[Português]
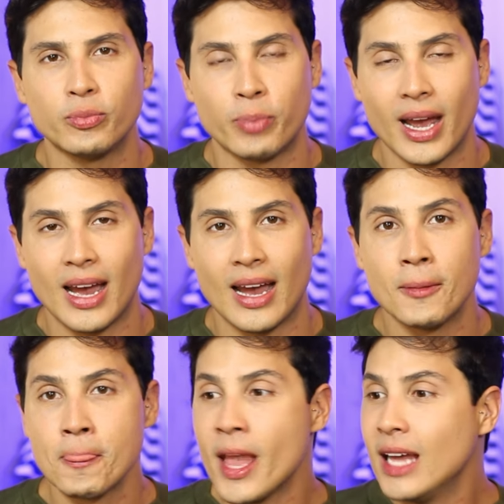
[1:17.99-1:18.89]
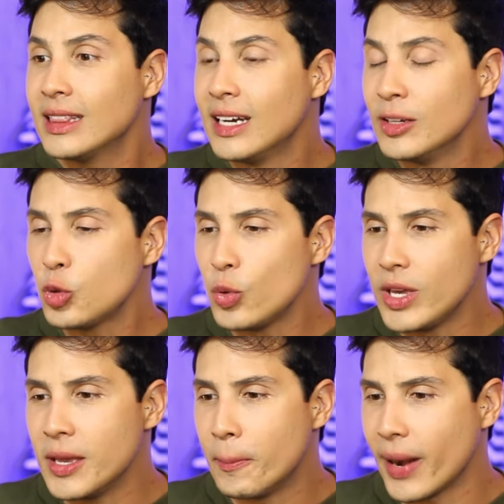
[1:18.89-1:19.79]
pra tanto
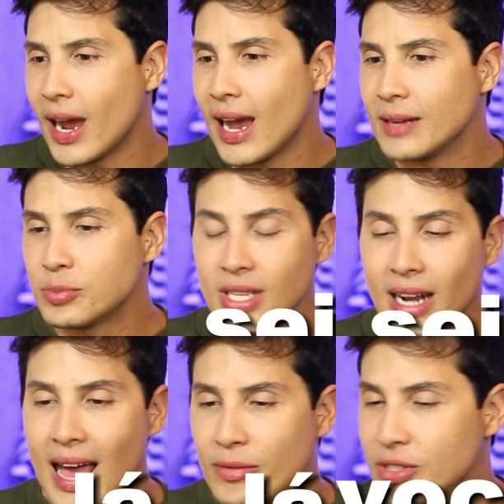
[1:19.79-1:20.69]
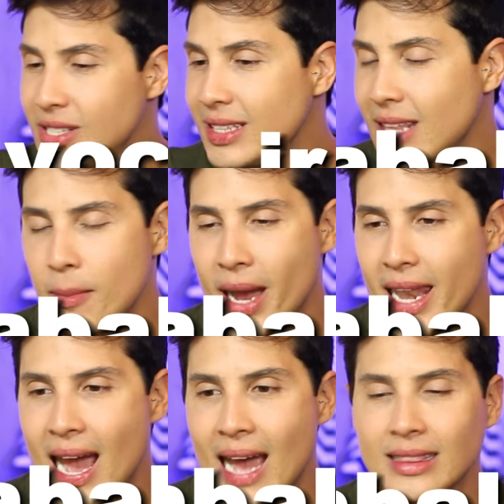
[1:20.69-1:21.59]
ir pra, sei lá, você ir
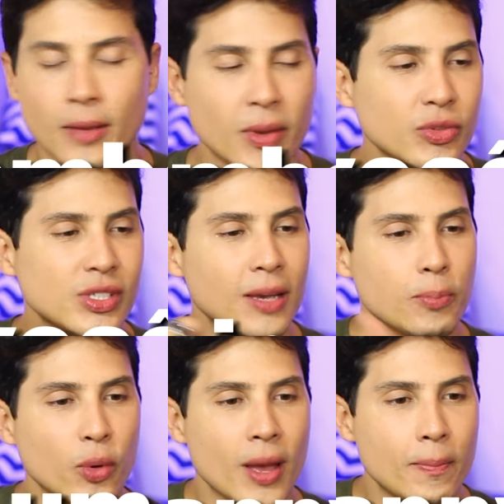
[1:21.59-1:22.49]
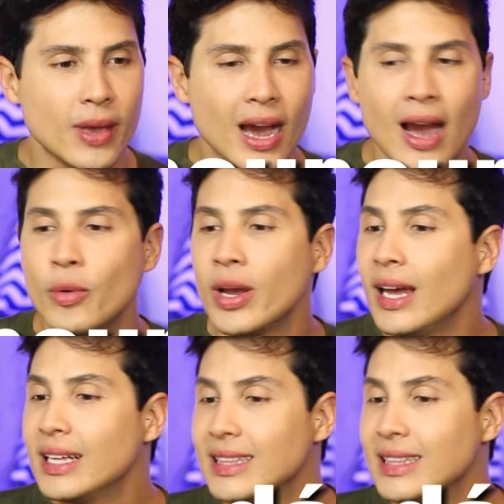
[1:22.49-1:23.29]
trabalhar, também você ir pra um happy hour,